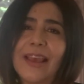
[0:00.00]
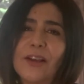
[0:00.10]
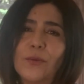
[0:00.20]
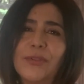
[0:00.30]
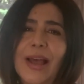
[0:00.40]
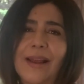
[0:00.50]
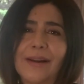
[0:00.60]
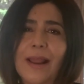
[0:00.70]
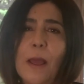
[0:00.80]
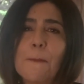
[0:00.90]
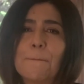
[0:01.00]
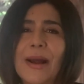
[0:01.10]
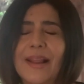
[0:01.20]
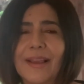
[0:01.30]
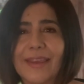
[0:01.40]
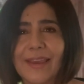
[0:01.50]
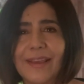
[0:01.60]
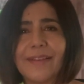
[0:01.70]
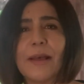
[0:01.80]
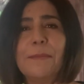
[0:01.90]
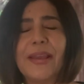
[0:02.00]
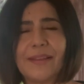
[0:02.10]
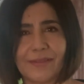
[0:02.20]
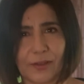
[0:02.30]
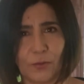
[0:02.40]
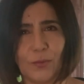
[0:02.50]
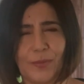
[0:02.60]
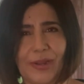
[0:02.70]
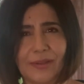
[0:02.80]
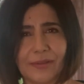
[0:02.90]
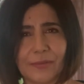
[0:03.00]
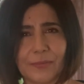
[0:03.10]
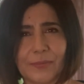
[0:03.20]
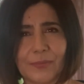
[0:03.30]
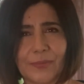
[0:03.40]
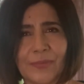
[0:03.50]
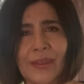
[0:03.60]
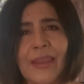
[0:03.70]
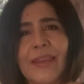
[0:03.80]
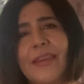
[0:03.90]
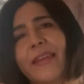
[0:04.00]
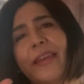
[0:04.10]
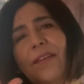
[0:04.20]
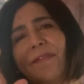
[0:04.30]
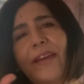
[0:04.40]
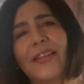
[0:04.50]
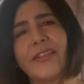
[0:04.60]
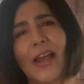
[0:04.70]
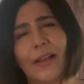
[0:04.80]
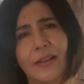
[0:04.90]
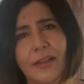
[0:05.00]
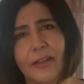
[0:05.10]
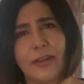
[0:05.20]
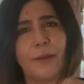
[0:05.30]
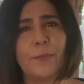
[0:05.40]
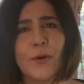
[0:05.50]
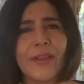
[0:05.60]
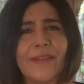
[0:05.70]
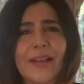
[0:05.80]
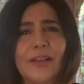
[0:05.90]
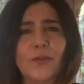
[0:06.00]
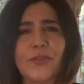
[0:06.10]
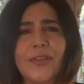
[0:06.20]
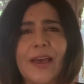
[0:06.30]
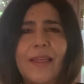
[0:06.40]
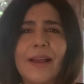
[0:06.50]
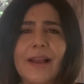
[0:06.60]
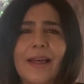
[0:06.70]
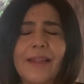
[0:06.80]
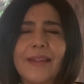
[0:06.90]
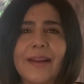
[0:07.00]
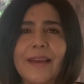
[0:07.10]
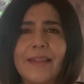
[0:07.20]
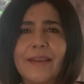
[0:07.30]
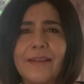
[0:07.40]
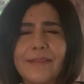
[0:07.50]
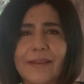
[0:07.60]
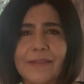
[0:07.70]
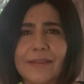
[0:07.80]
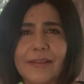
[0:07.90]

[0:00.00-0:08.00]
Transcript: ejecutar para que esa meta se cumpla y qué fecha le pones de caducidad a cada tarea de estas.